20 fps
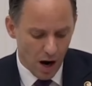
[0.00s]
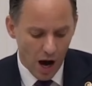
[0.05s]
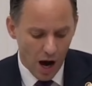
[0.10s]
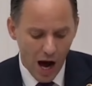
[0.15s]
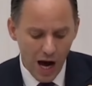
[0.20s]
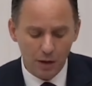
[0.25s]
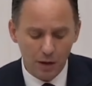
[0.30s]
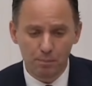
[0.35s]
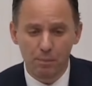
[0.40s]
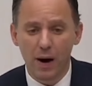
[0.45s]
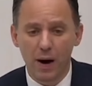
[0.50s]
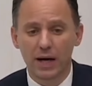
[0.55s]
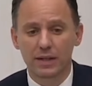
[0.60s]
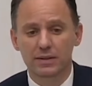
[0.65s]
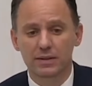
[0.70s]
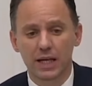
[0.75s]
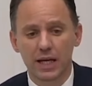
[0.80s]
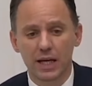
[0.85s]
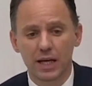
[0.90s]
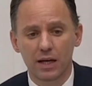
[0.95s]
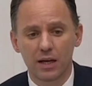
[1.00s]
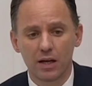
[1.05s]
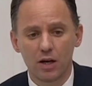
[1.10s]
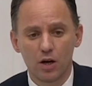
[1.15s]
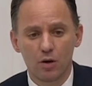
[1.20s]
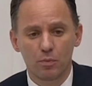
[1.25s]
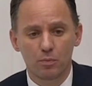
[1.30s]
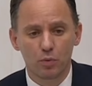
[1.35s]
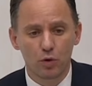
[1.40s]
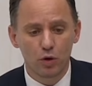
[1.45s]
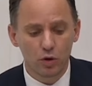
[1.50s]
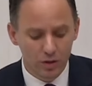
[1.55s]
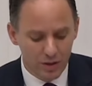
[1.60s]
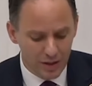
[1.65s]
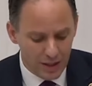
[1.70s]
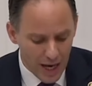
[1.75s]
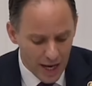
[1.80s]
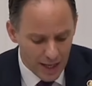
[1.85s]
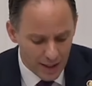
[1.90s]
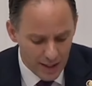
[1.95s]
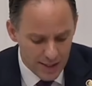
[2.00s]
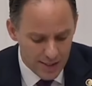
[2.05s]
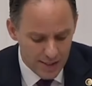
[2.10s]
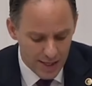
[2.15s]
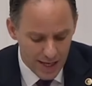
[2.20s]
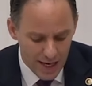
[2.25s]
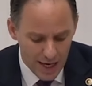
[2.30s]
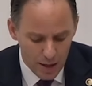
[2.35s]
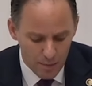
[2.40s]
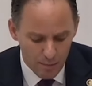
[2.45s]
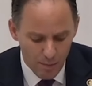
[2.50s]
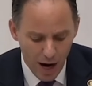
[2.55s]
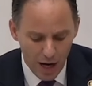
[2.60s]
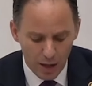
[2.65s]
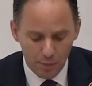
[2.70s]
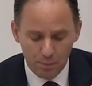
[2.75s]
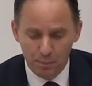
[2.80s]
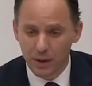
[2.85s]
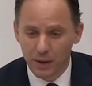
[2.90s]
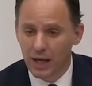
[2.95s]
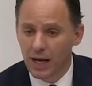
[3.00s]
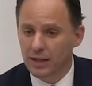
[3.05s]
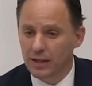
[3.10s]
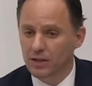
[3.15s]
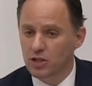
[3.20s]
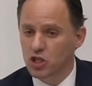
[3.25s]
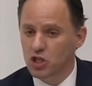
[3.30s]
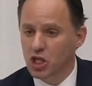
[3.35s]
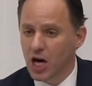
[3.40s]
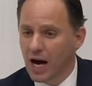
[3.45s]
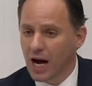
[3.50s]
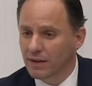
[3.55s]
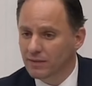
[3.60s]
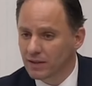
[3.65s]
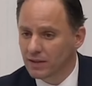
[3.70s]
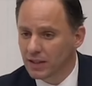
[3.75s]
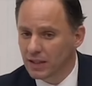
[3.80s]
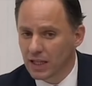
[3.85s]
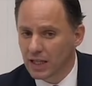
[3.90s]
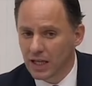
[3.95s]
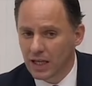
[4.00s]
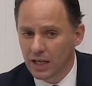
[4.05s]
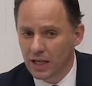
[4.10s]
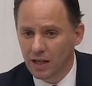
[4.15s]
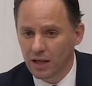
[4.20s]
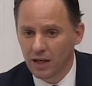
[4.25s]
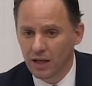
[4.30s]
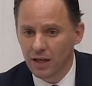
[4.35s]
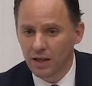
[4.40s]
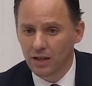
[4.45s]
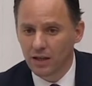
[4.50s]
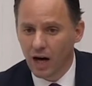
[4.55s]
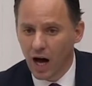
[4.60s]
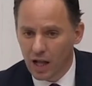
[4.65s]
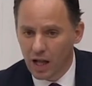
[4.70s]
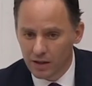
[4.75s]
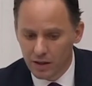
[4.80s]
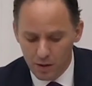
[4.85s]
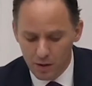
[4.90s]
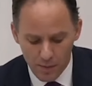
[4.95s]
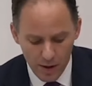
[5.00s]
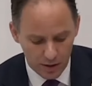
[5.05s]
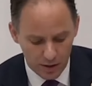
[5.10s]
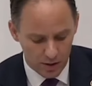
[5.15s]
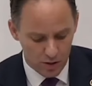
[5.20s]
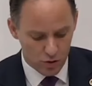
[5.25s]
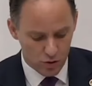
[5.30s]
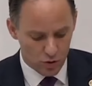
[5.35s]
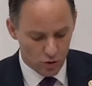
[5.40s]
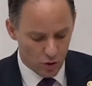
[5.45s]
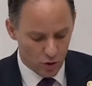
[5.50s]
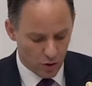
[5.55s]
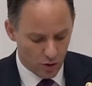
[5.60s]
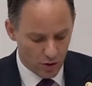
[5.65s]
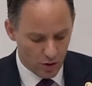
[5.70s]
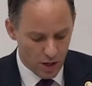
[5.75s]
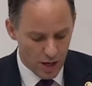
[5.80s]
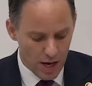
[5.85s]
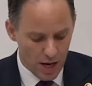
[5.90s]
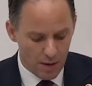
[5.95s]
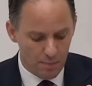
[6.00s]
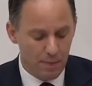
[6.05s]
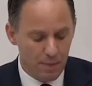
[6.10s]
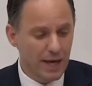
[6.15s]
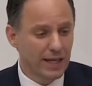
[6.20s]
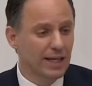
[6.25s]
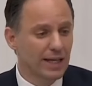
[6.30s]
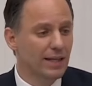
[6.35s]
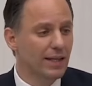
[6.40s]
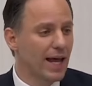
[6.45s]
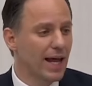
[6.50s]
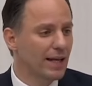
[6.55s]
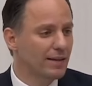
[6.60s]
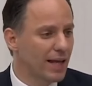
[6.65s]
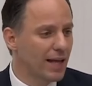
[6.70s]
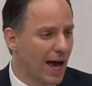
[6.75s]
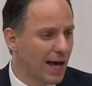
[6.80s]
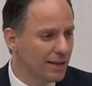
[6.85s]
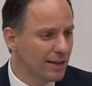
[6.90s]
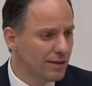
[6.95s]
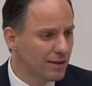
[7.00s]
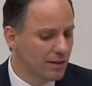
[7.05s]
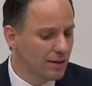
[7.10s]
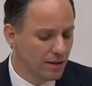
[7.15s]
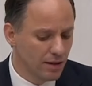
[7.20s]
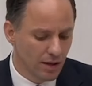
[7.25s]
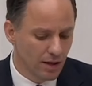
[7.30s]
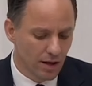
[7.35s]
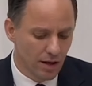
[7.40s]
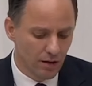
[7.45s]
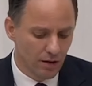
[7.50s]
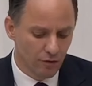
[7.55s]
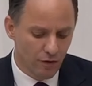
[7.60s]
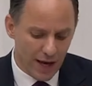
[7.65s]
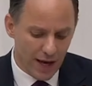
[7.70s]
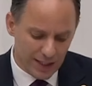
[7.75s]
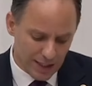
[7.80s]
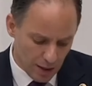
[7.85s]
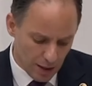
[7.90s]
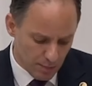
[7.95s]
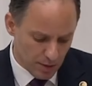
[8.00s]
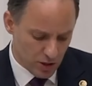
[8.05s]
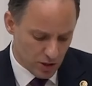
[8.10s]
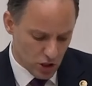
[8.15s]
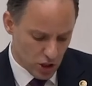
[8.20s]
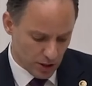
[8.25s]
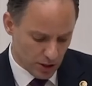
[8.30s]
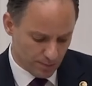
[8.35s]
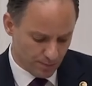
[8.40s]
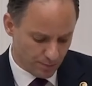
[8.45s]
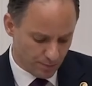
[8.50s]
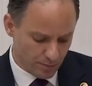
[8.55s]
AK Parti bu deniz imar planı şartını kaldırmak istiyor. Peki neden ve kim için?